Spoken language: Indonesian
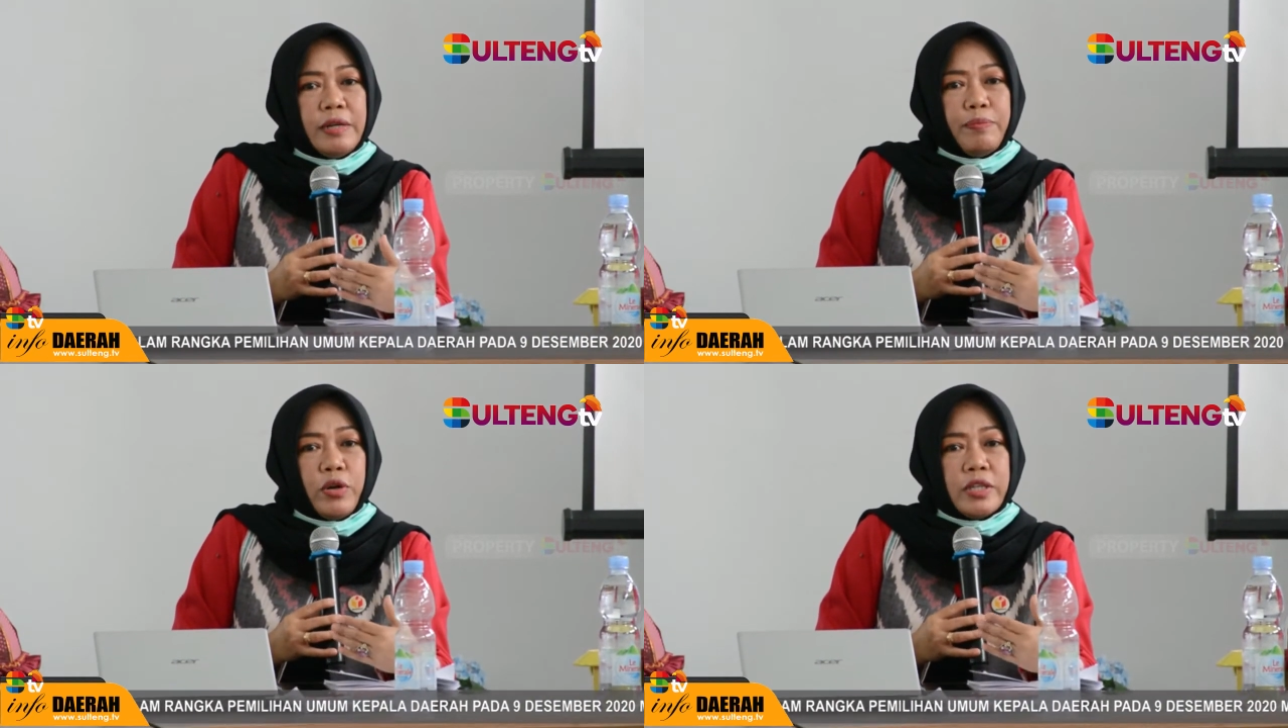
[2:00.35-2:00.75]

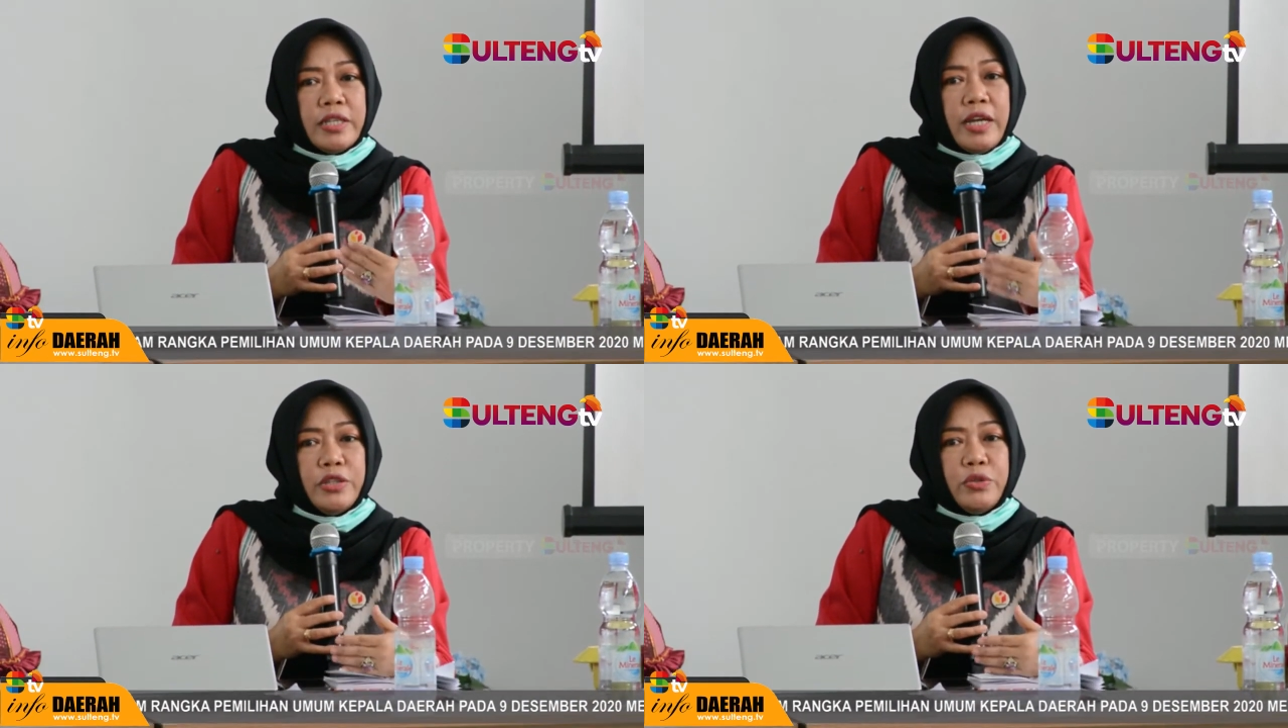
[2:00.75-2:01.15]

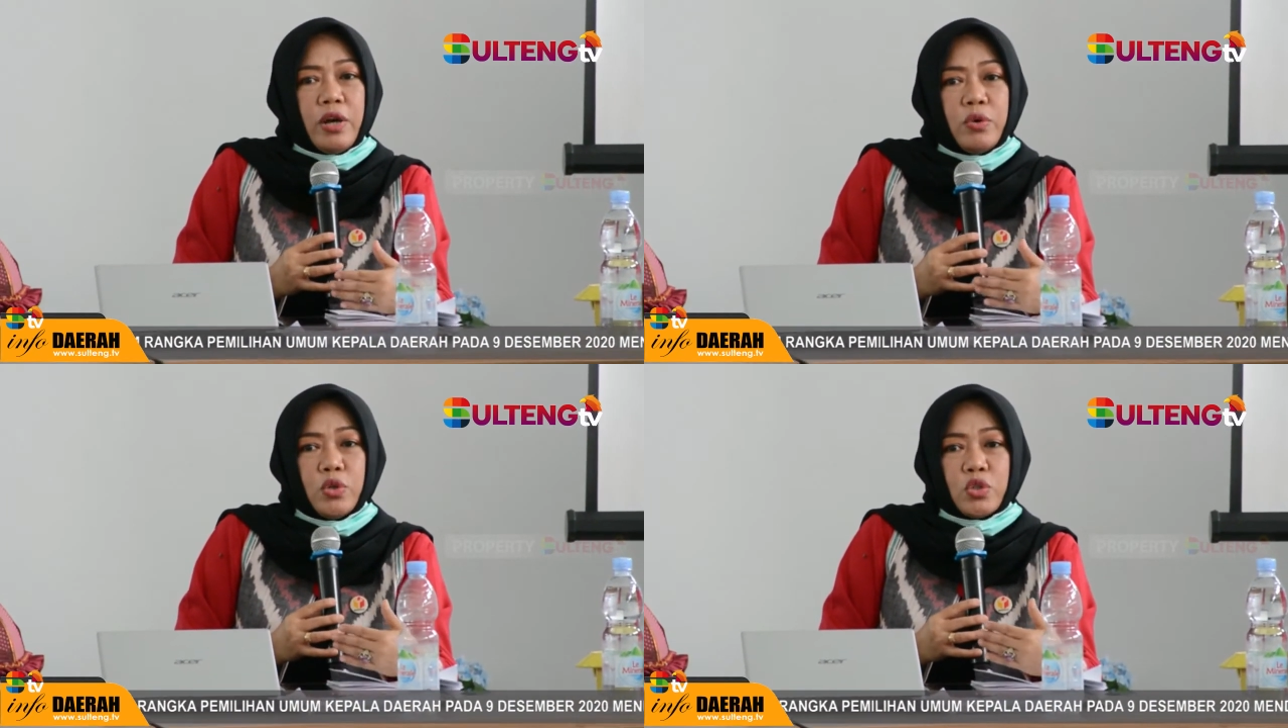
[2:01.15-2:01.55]
kepolisian
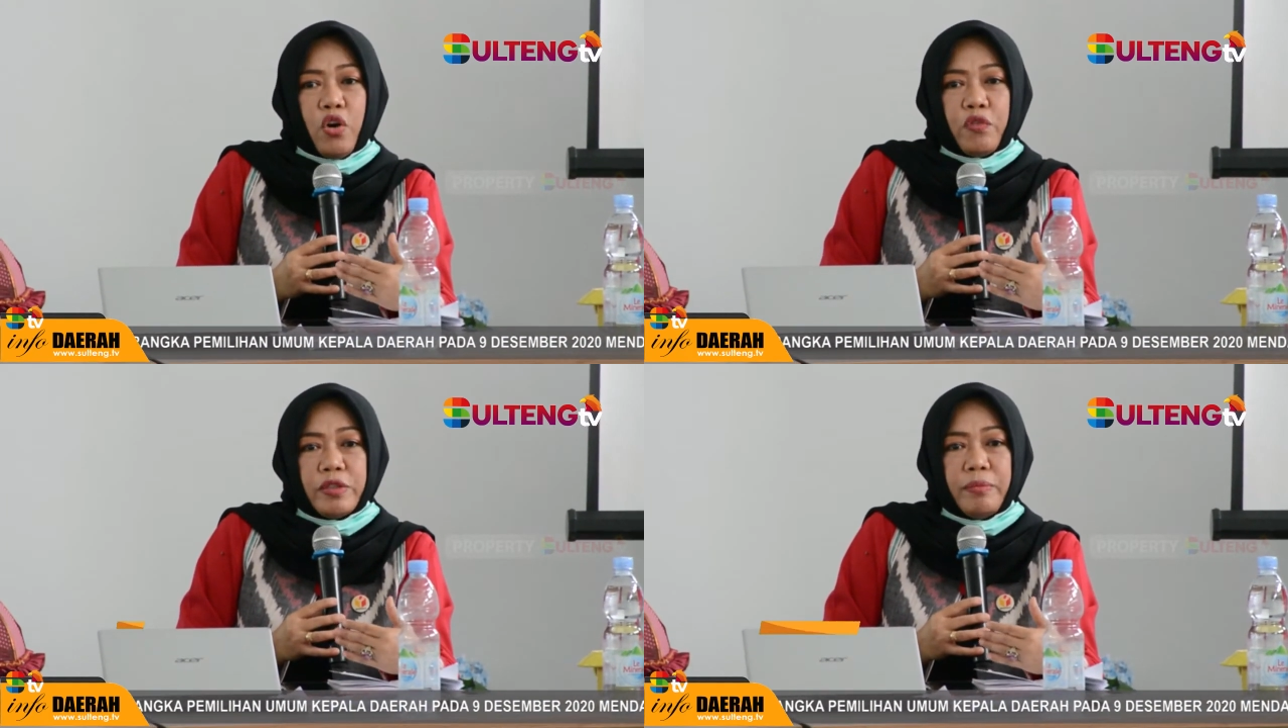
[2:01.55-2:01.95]
juga gugus
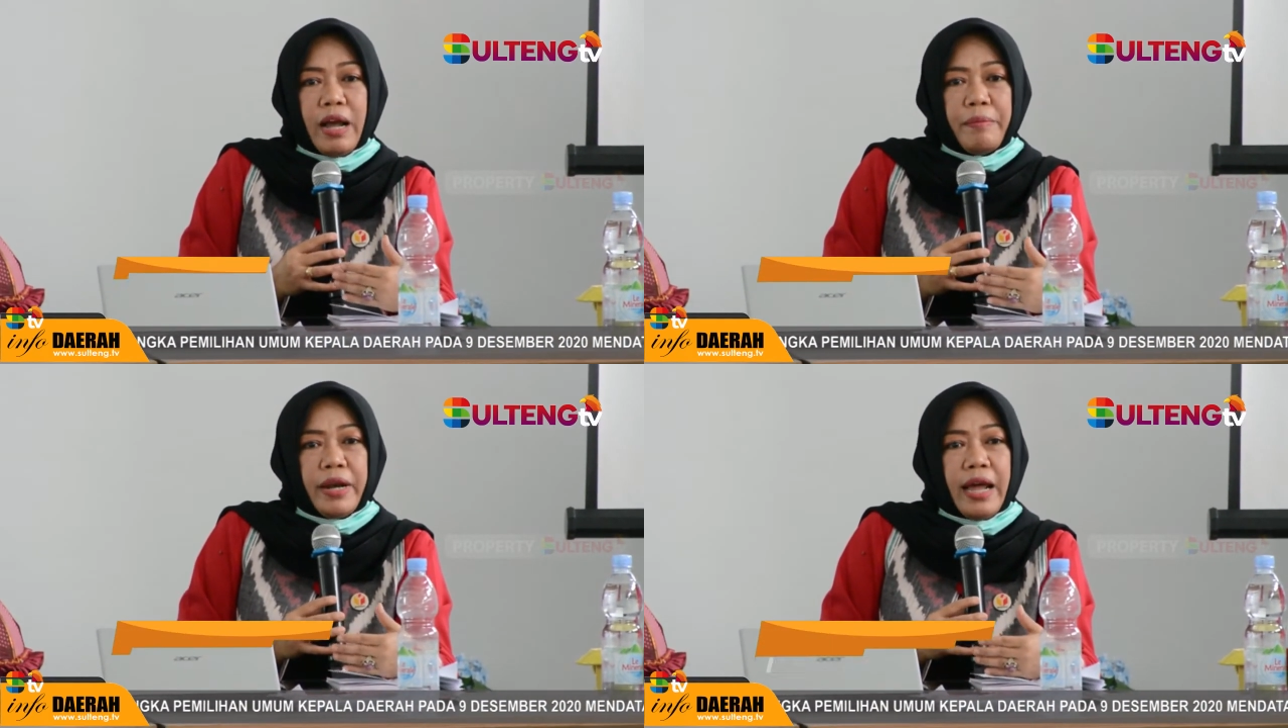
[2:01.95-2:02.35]
COVID
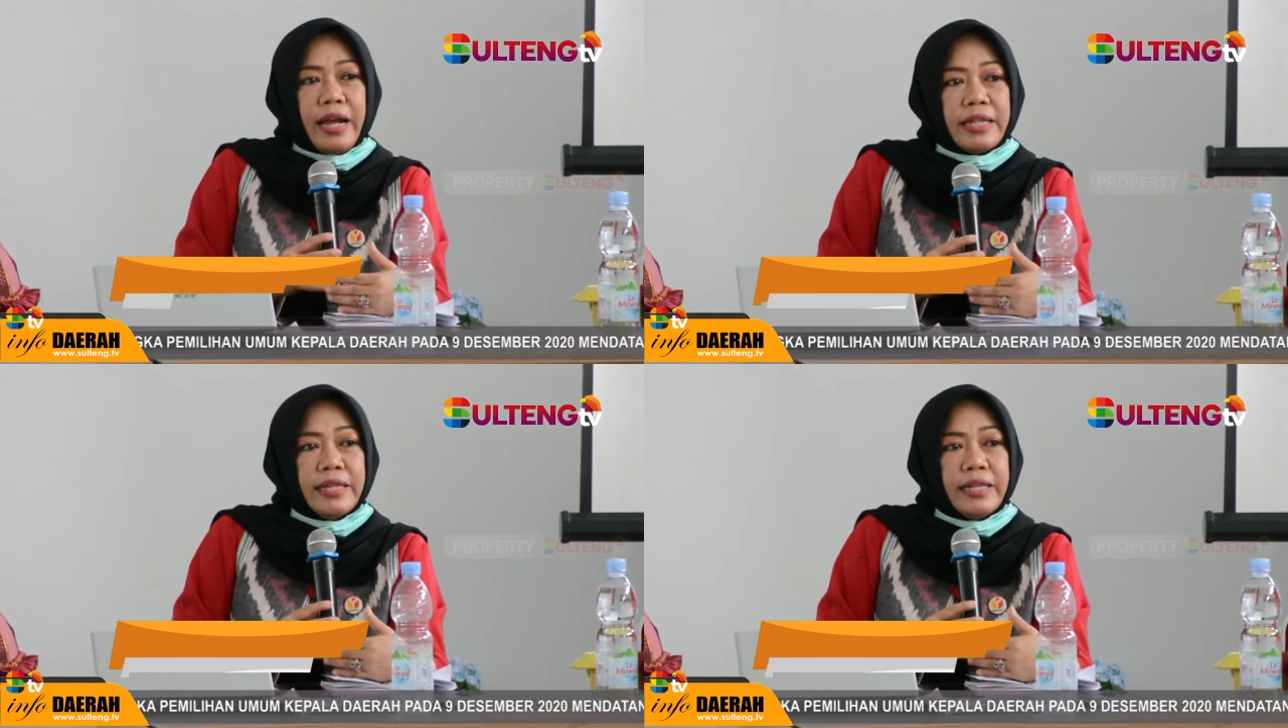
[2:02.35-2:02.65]
mengambil langkah